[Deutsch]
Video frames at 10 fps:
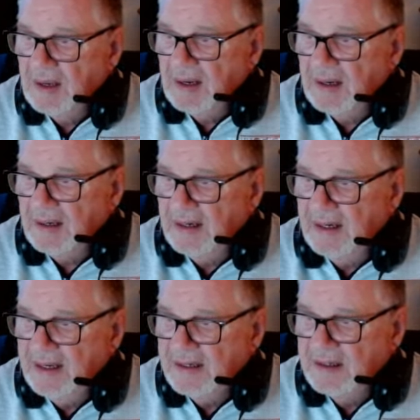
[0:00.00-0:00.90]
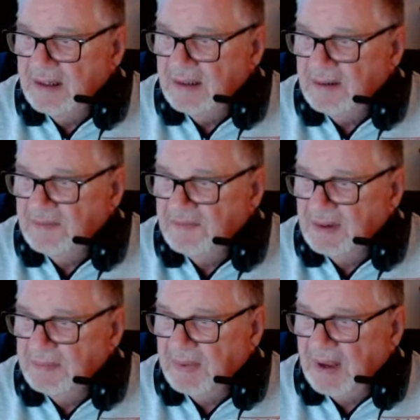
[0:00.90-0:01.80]
Diesel
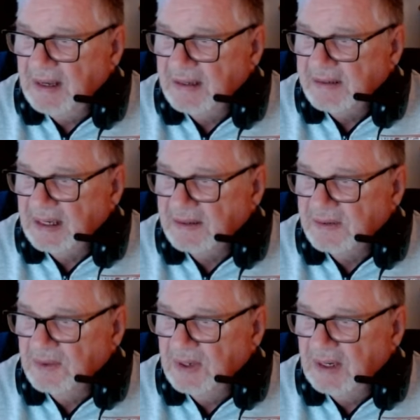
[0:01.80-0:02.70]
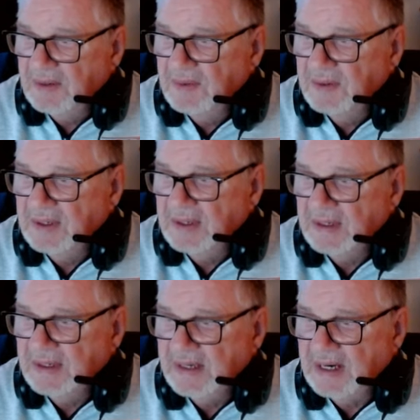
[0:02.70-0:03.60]
wird bei
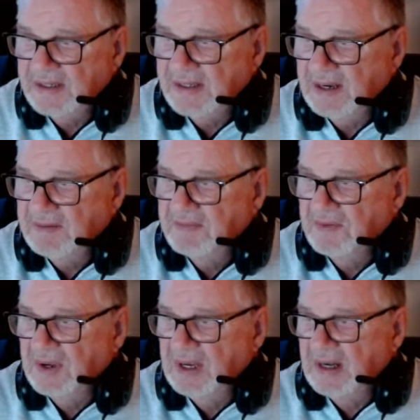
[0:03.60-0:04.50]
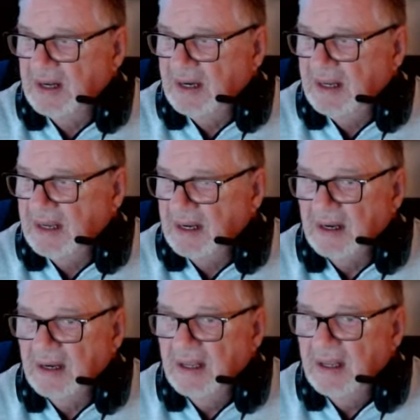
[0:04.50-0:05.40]
616 Forint
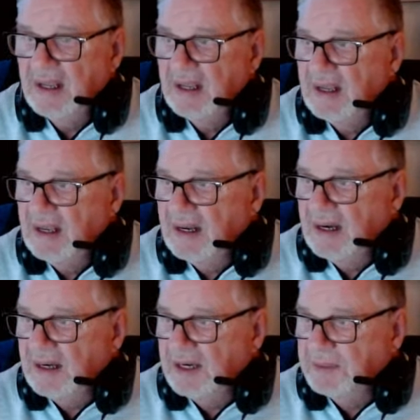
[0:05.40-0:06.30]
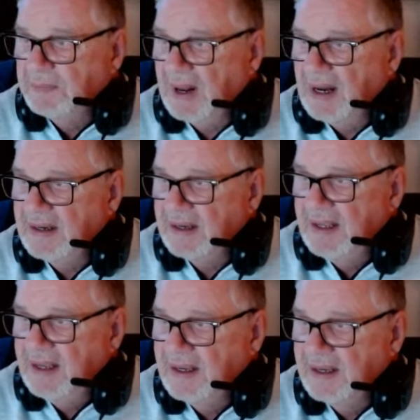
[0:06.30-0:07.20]
liegen. Die Spalte
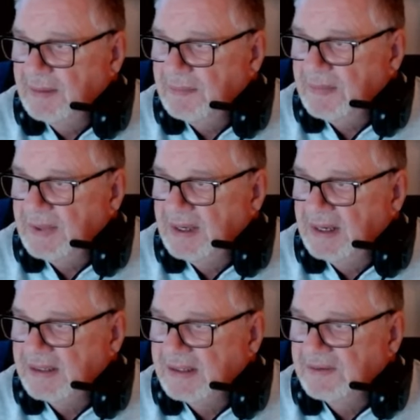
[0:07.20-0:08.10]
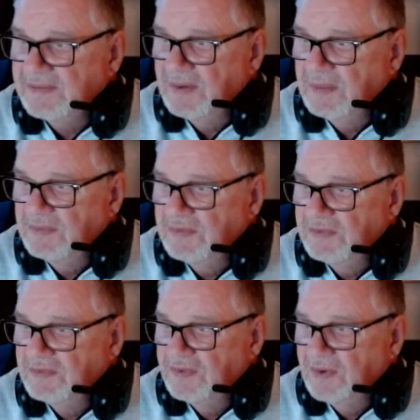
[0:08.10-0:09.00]
hier ist das vom
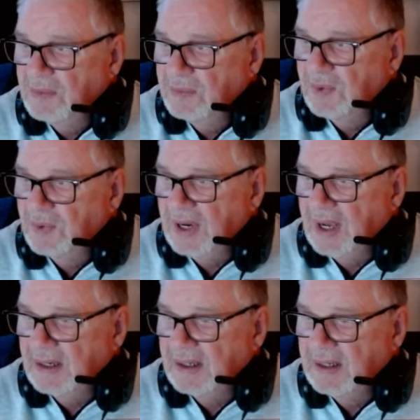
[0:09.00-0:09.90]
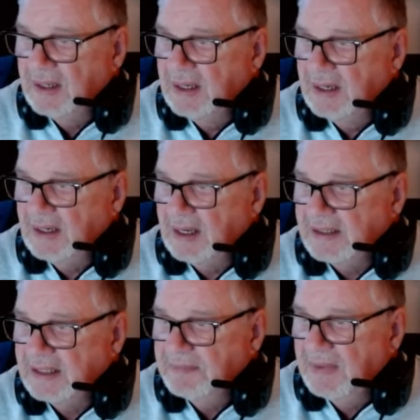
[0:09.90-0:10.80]
Vormonat. Da
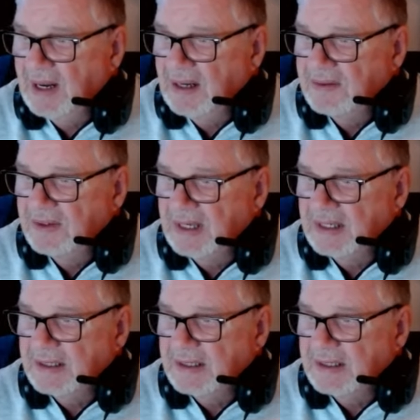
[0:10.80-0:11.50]
sieht man also, dass